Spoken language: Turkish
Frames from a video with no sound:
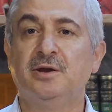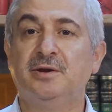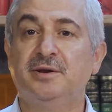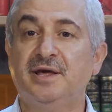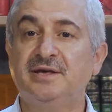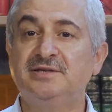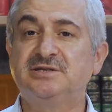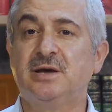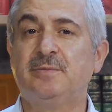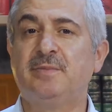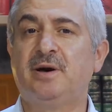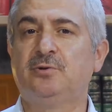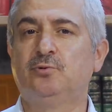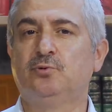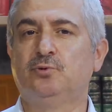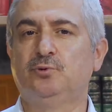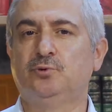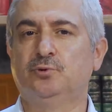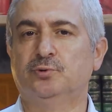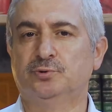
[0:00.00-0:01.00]
ne zaman
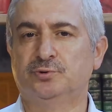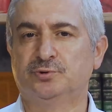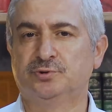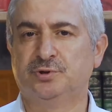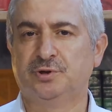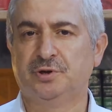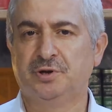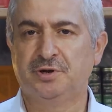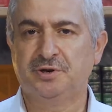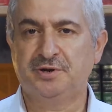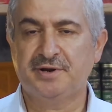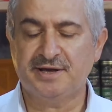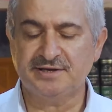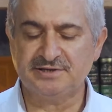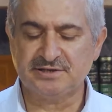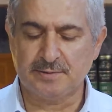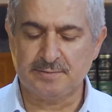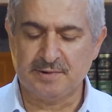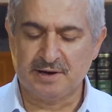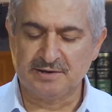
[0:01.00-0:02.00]
uyur, ne
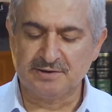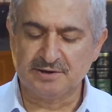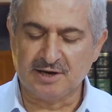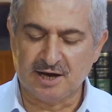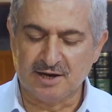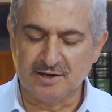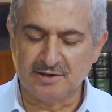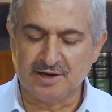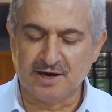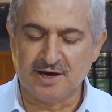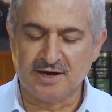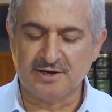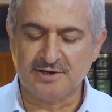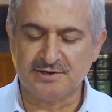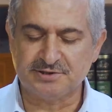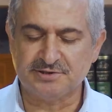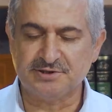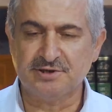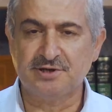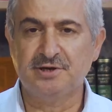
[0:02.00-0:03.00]
zaman
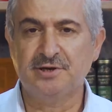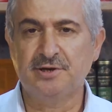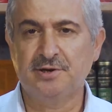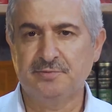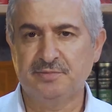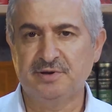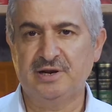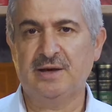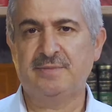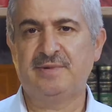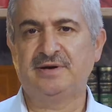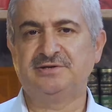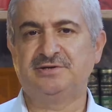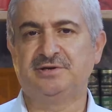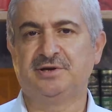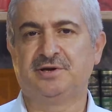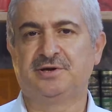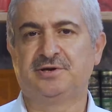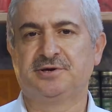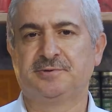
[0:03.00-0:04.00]
kalkar
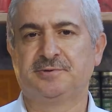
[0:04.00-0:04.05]
bilemezdik.